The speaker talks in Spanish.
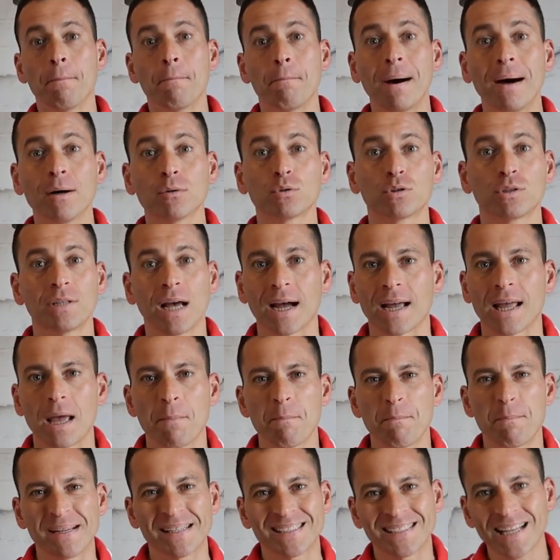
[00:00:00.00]
Pausa, que
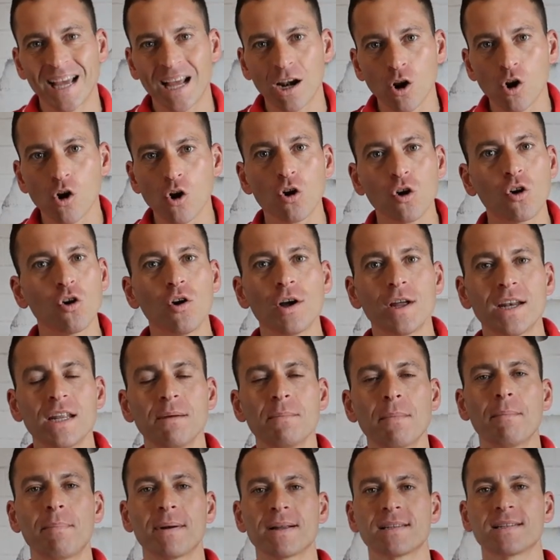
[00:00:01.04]
empecé a lo loco y ni
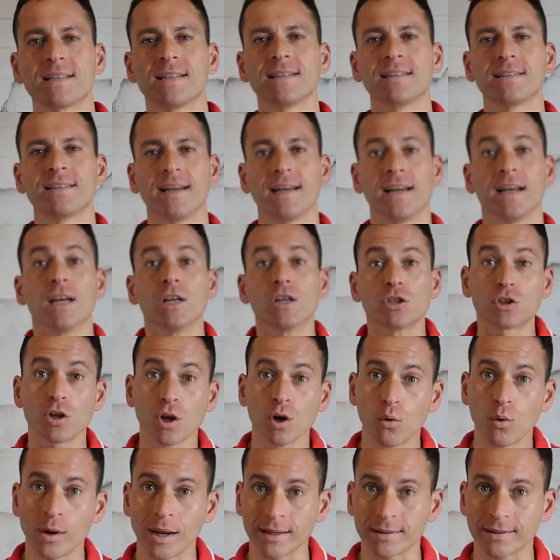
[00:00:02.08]
me presenté.
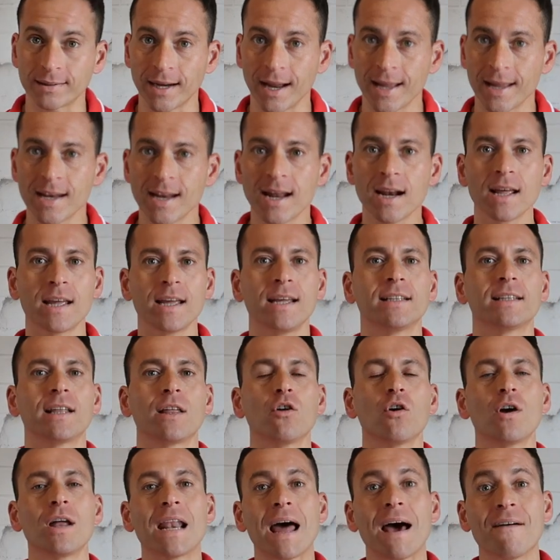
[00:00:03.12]
Soy Julian Trainer y te
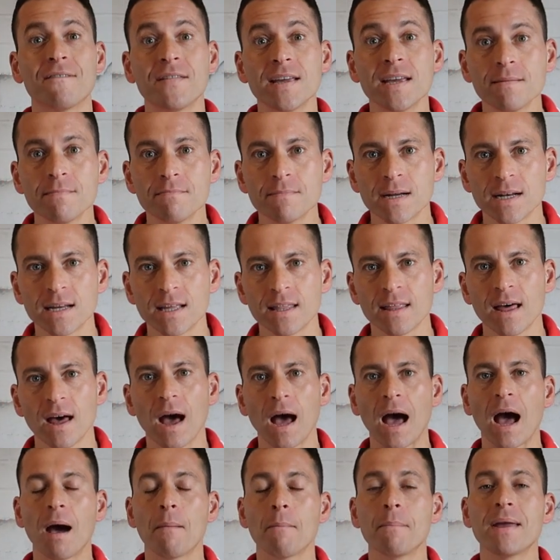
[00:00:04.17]
doy la
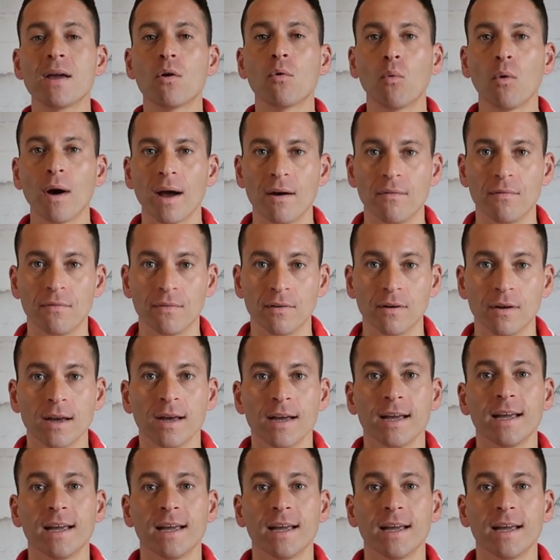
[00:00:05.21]
bienvenida a mi web.